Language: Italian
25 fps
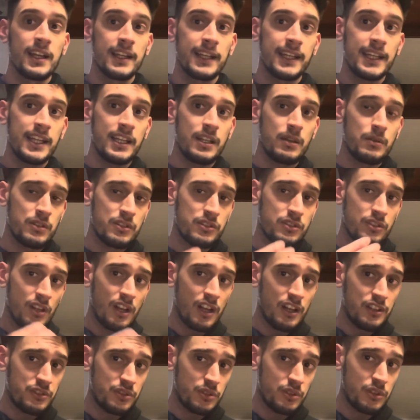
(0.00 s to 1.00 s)
che in questo
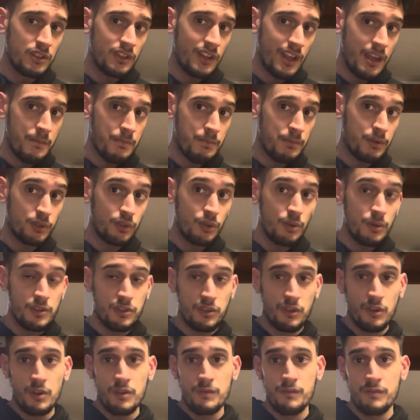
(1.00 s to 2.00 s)
lasso di tempo dove
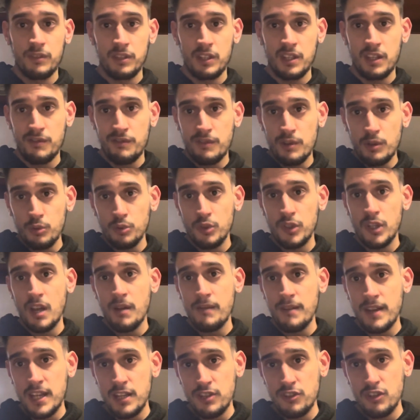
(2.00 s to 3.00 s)
sono venuti gli
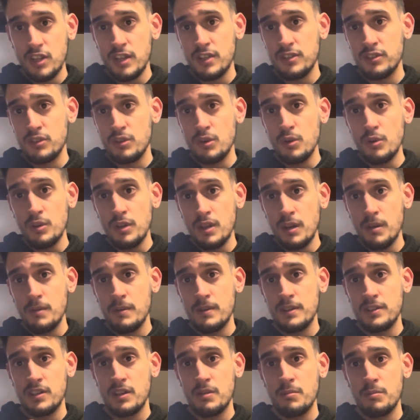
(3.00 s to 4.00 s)
Avengers, lui
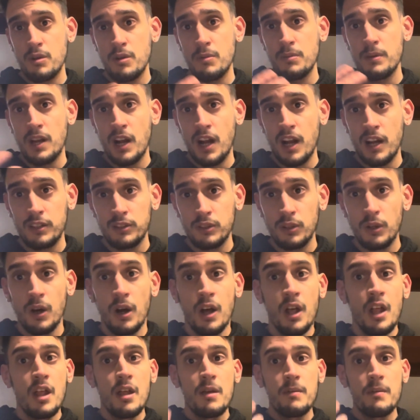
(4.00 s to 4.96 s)
aveva sempre operato,